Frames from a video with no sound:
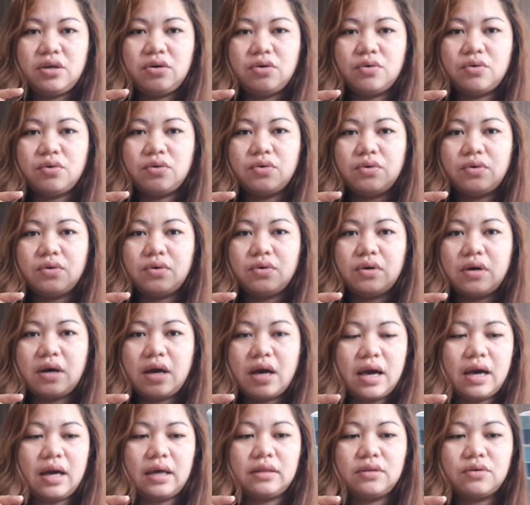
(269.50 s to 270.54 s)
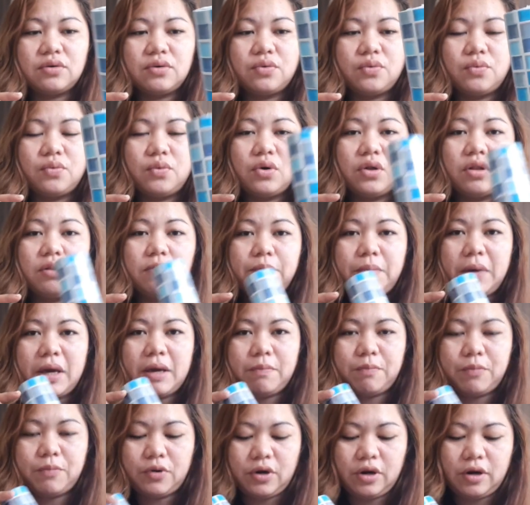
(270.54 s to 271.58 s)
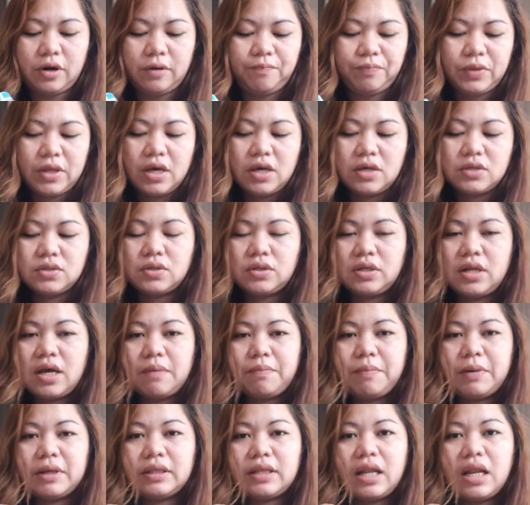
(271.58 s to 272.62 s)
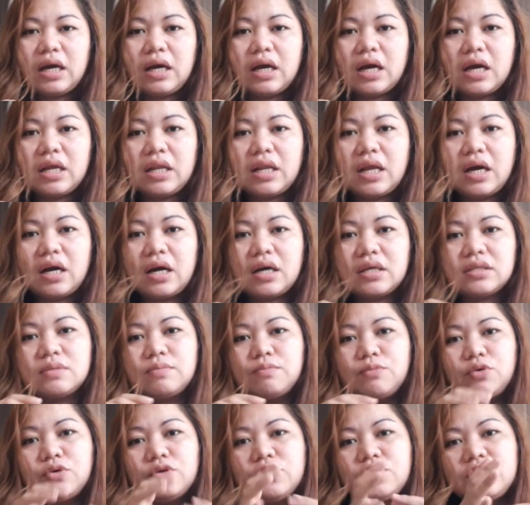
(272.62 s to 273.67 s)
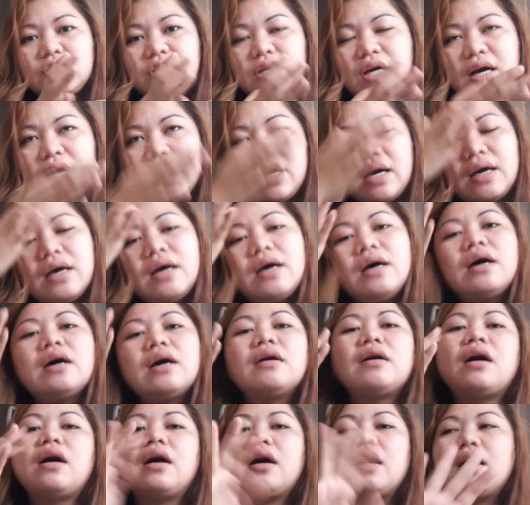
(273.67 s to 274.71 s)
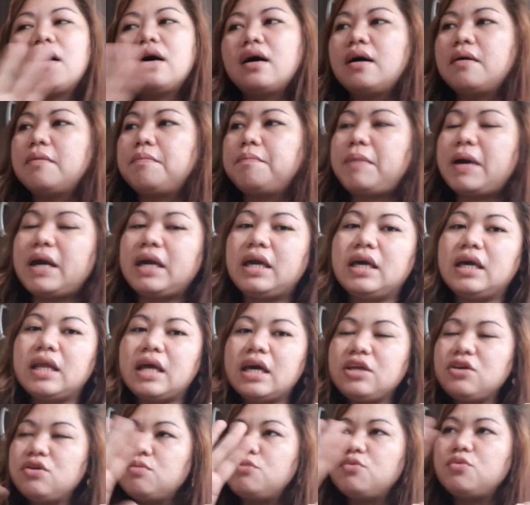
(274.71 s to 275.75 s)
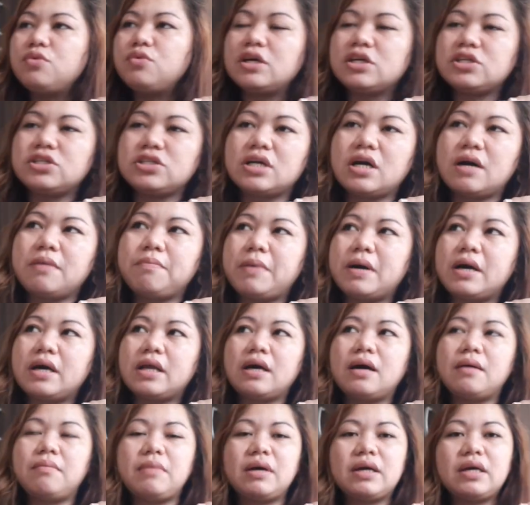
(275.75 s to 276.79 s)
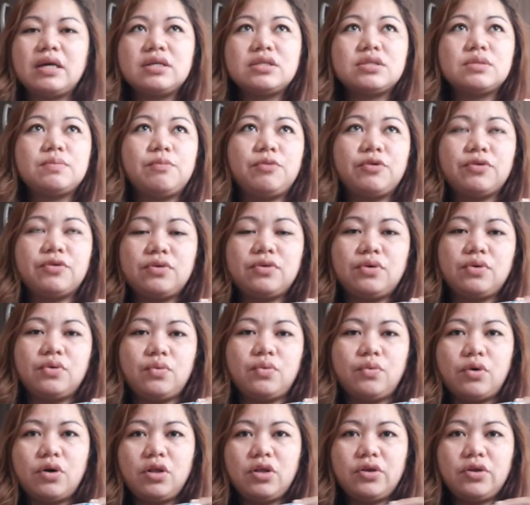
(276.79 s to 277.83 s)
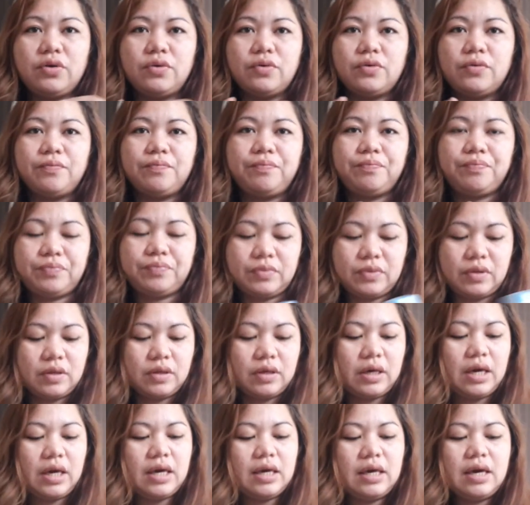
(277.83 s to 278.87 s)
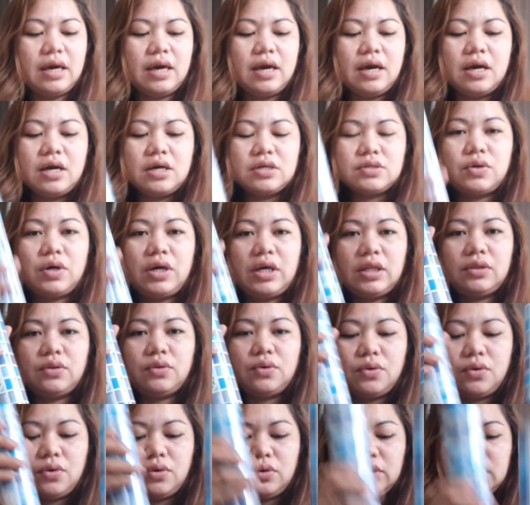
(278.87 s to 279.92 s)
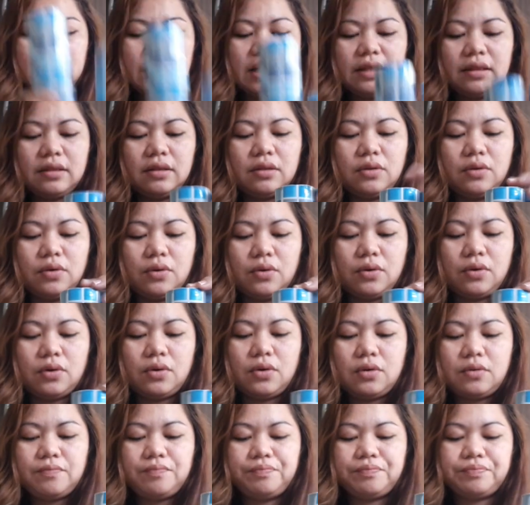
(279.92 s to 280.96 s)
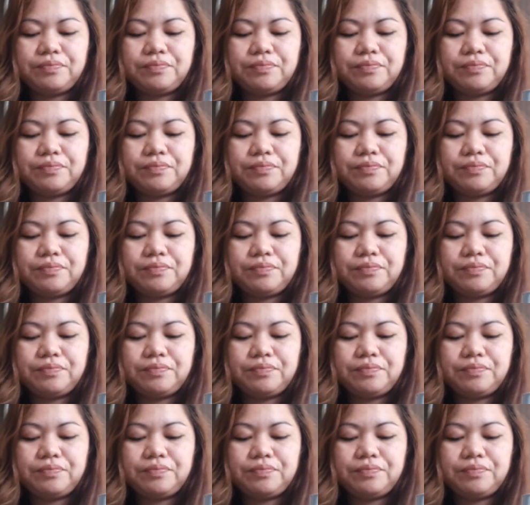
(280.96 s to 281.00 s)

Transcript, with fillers: yung itong wallpaper. So, dapat talaga naka-smooth siya. Uh, pahiran nyo muna siya para maging smooth yung wall nyo. Okay? So, itong tatlo,